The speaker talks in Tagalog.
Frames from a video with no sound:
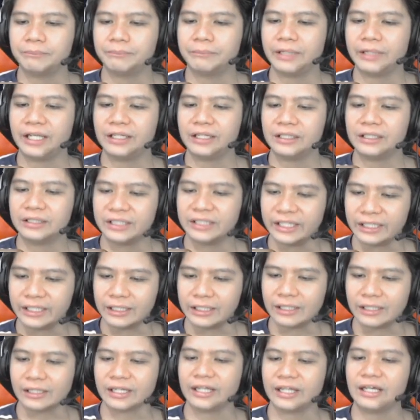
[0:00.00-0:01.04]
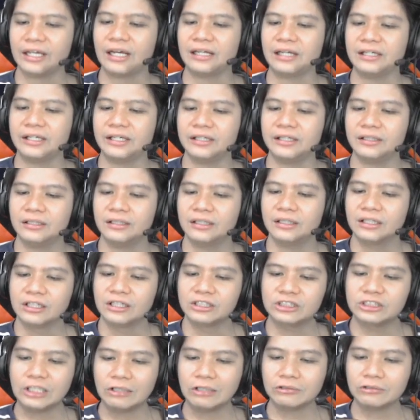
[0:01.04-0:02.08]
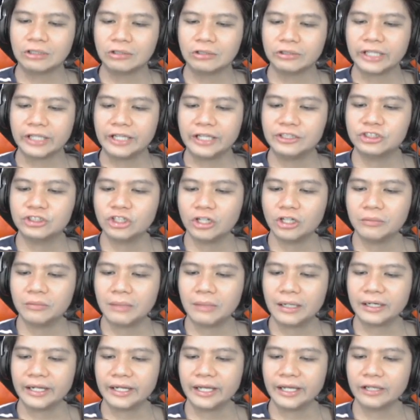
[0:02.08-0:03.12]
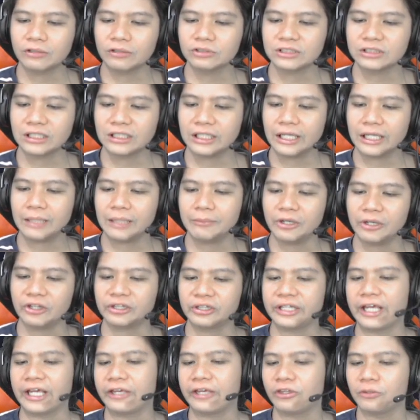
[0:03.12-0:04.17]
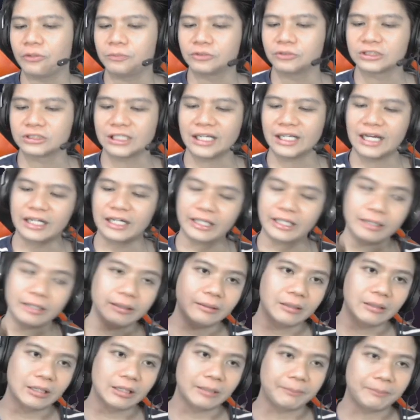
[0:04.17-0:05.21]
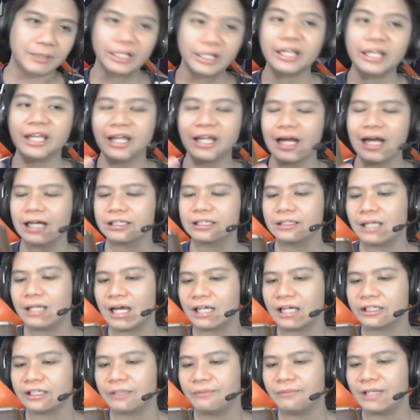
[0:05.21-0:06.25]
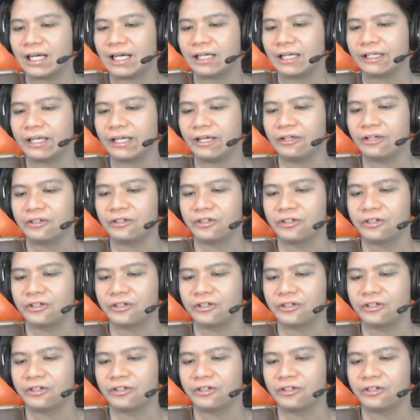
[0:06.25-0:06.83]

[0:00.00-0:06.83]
Benedict Realin. Shoutout kay Jomar Jerusalem. Ayun, thank you po sa laging, uh, pagiging active lagi.